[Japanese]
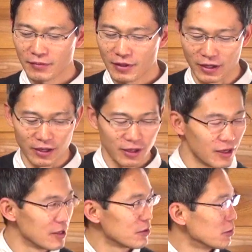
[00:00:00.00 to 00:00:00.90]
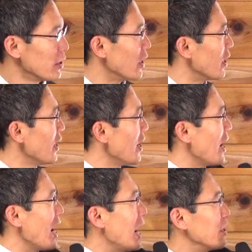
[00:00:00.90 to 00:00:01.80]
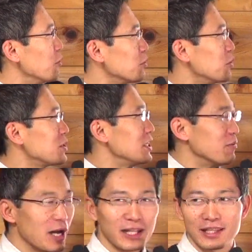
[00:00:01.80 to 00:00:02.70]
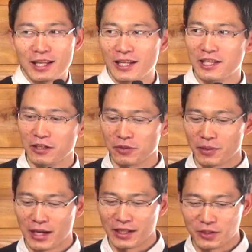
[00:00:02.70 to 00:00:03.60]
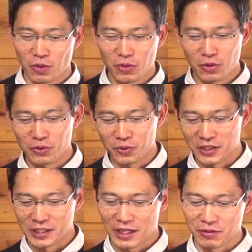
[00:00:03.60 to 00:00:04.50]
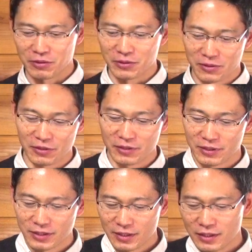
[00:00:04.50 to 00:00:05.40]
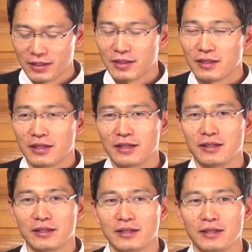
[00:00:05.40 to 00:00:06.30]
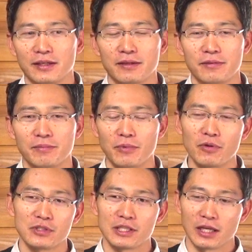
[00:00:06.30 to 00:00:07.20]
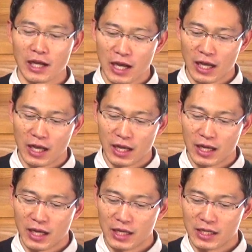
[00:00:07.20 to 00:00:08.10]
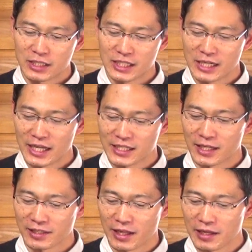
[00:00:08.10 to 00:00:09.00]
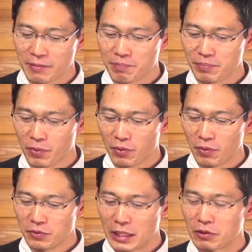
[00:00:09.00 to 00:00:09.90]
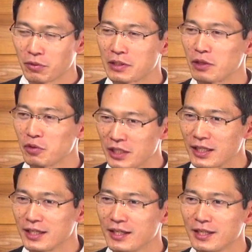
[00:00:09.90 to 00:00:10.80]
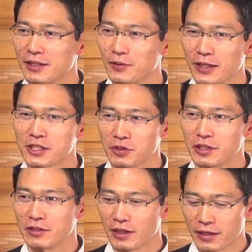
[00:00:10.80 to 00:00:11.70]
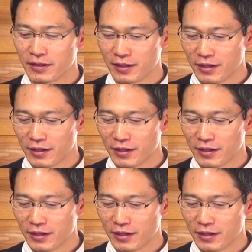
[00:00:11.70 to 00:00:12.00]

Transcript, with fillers: でここで「あの時は」って出てるのはどの時かというと、えー、モーセが「シナイ山で立法を受け取った時の話をしてるね